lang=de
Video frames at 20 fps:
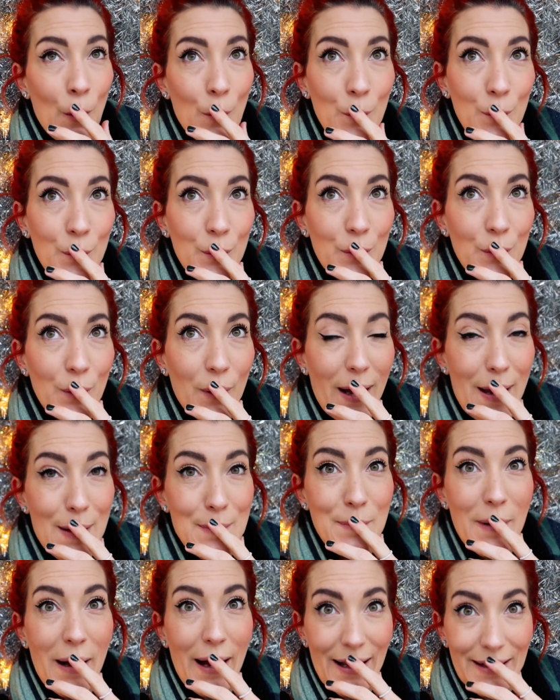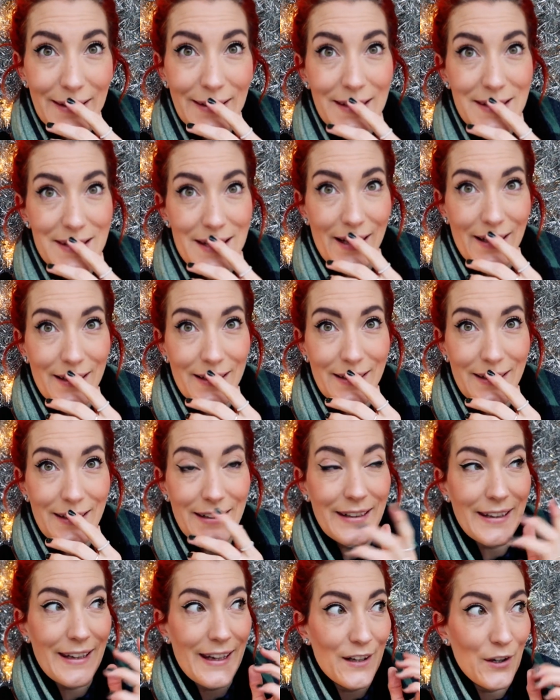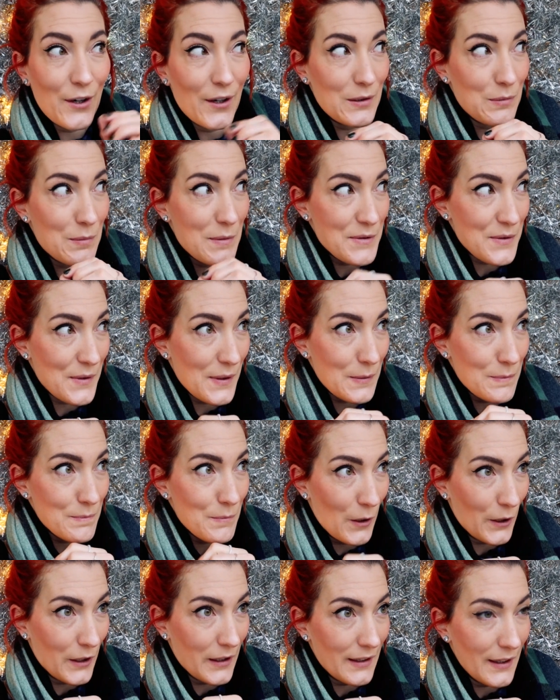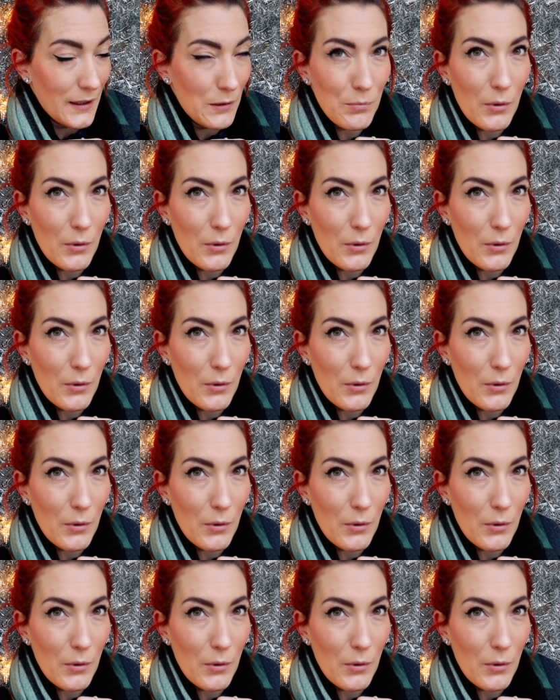und noch ein paar andere Sachen, die ich gerne heute besorgen möchte.